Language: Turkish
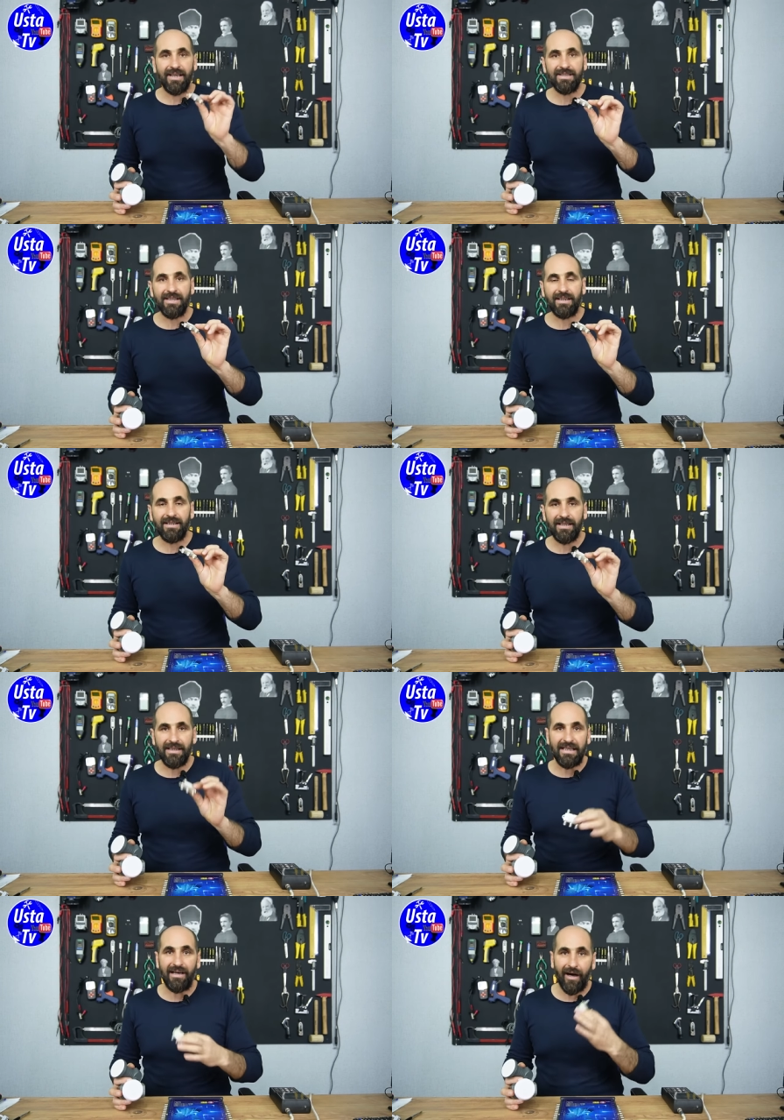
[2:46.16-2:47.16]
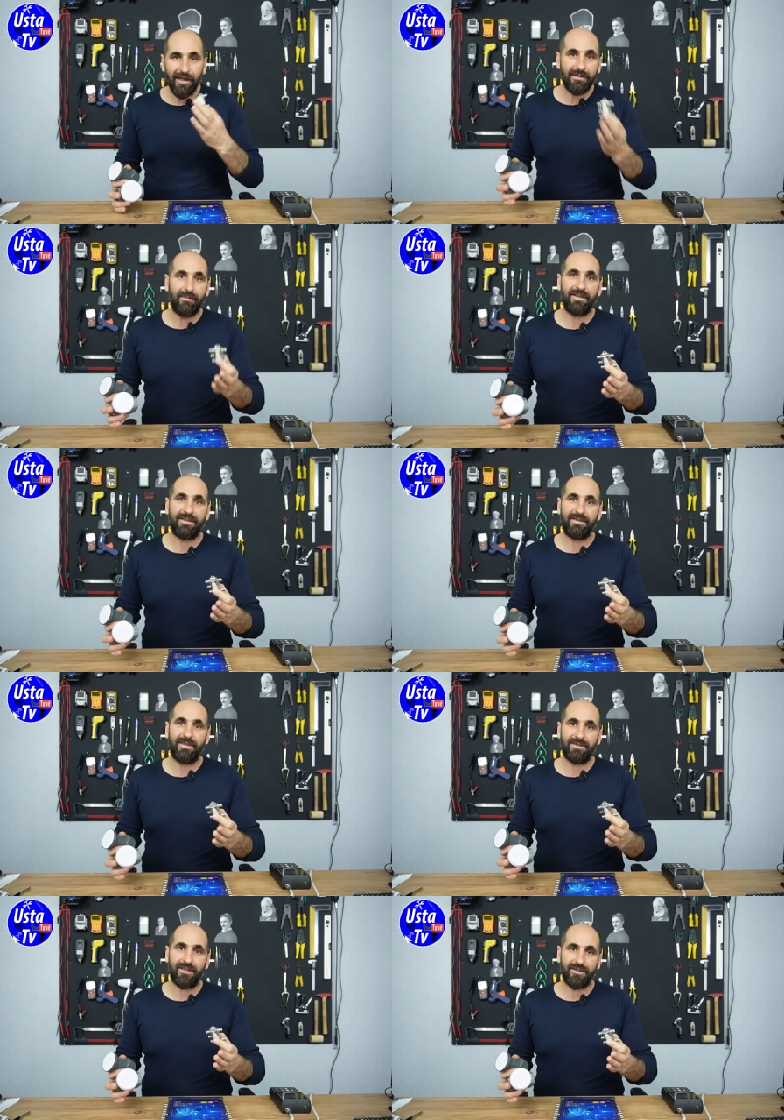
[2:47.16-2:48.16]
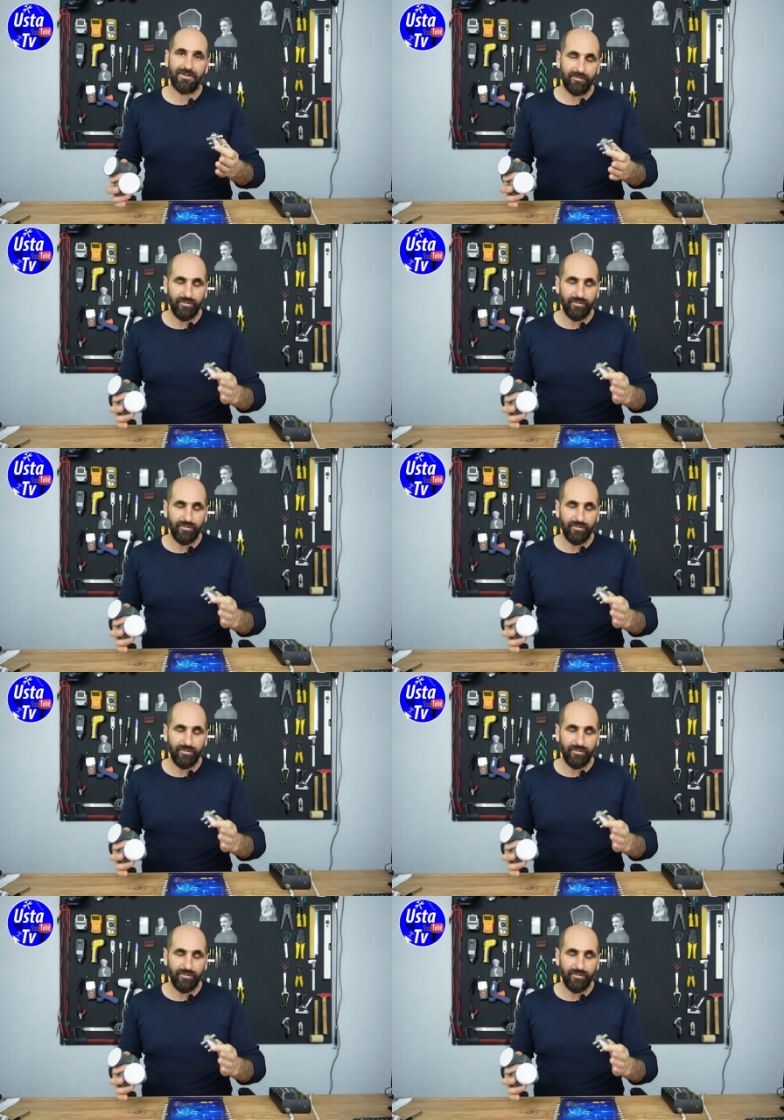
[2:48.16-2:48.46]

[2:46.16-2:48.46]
Dizeklerle aynı mantıkta çalışır.